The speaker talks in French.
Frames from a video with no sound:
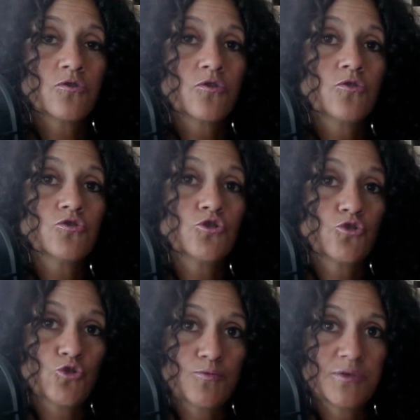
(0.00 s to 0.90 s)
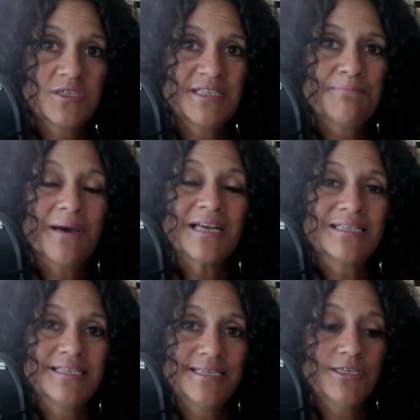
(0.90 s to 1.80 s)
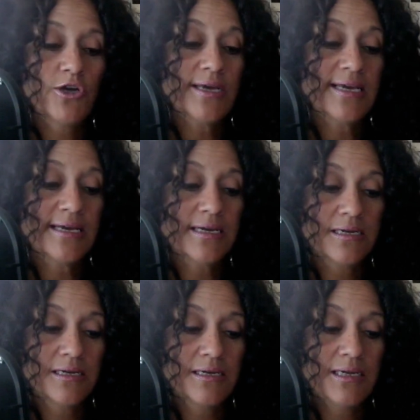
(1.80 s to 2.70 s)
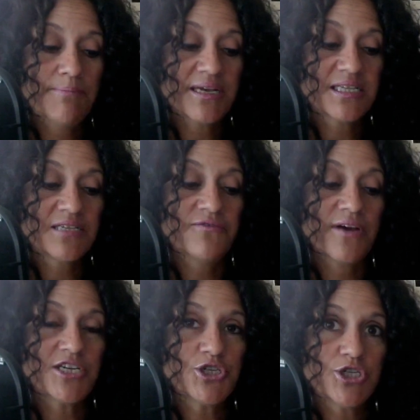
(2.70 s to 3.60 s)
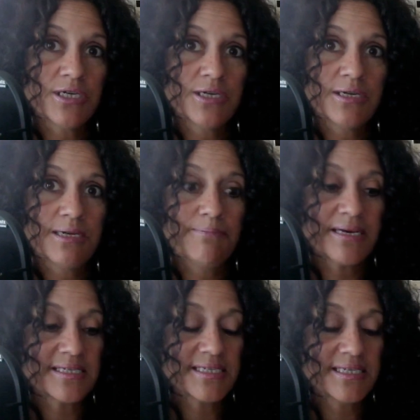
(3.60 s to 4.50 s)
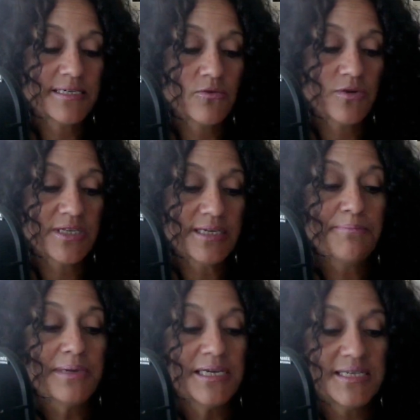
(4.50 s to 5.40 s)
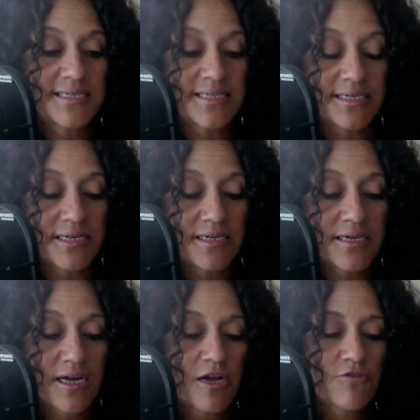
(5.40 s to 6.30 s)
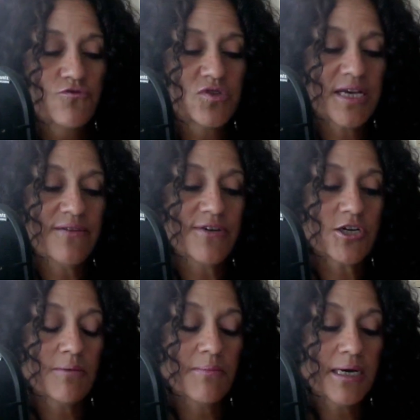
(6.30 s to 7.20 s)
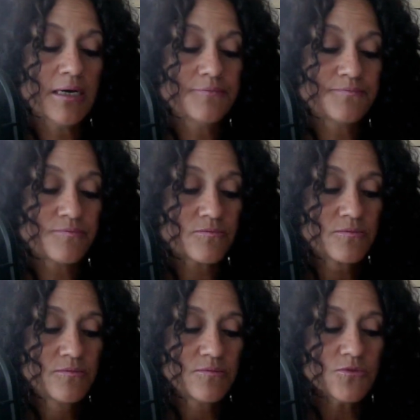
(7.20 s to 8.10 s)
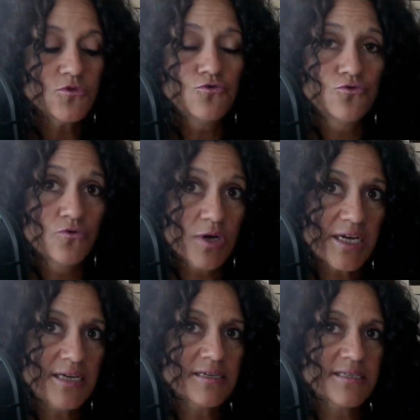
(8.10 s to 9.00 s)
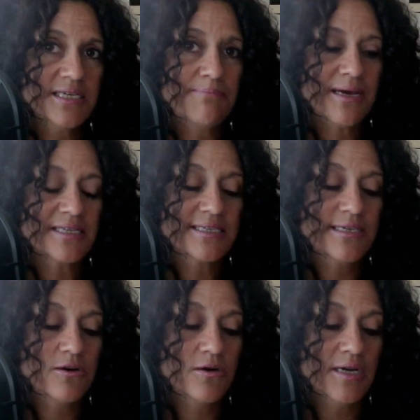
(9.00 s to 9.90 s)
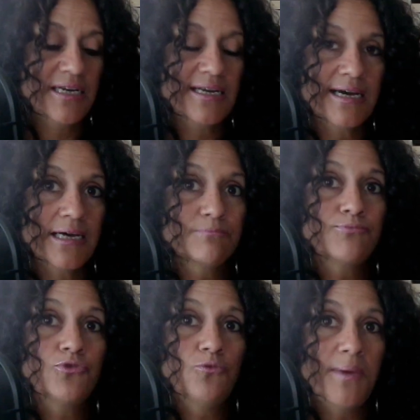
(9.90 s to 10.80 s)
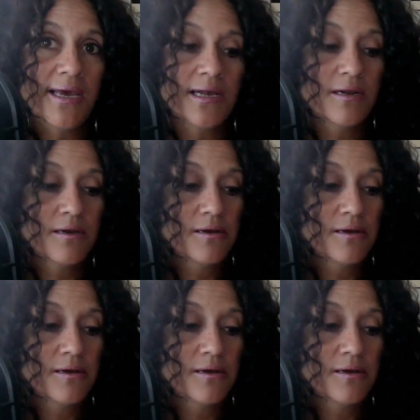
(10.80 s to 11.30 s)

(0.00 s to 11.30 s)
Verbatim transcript: qu'on s'occupe de ces parties de elle, les parties fragiles, les parties qui ont été blessées. Vous savez comment nourrir ces parties-là et les rendre plus belles.